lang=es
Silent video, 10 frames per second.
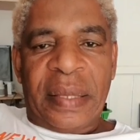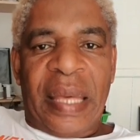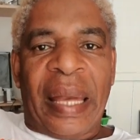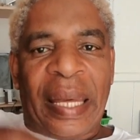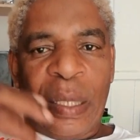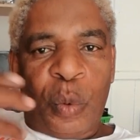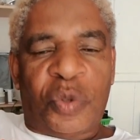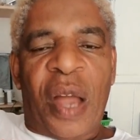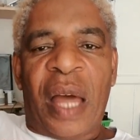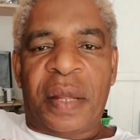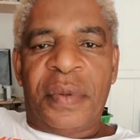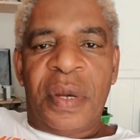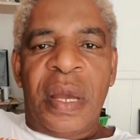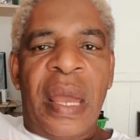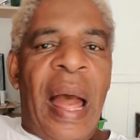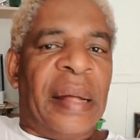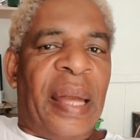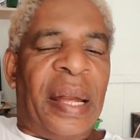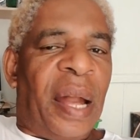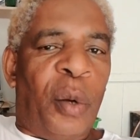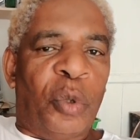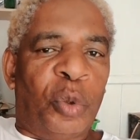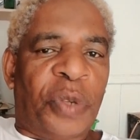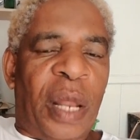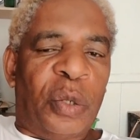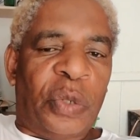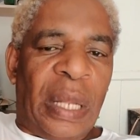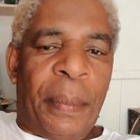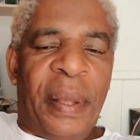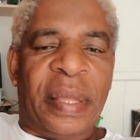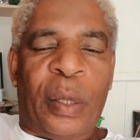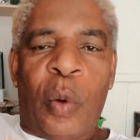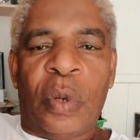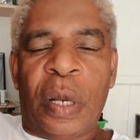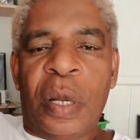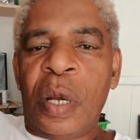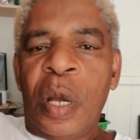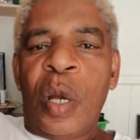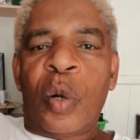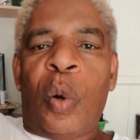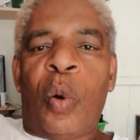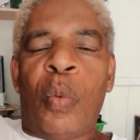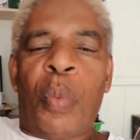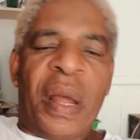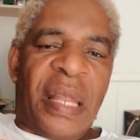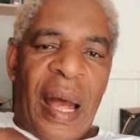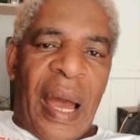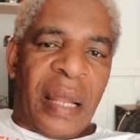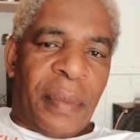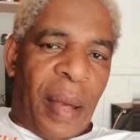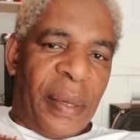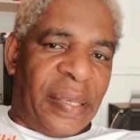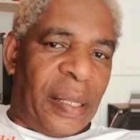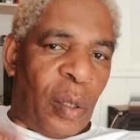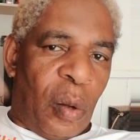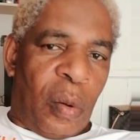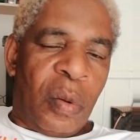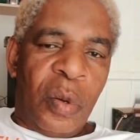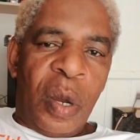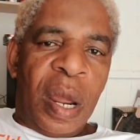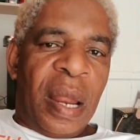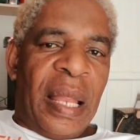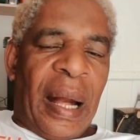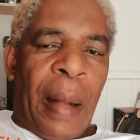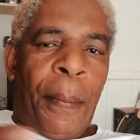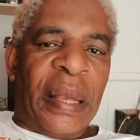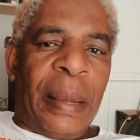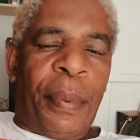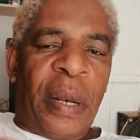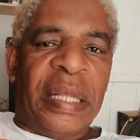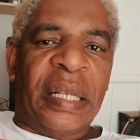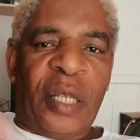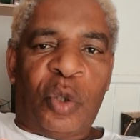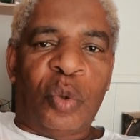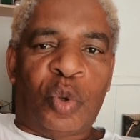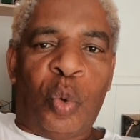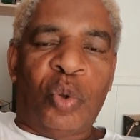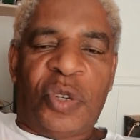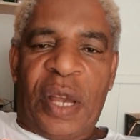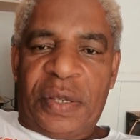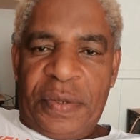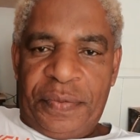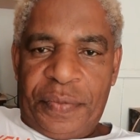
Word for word: se hay que luchar. Aquí hay que luchar no solamente con, buenas armas, a veces con las campañas políticas son sucias.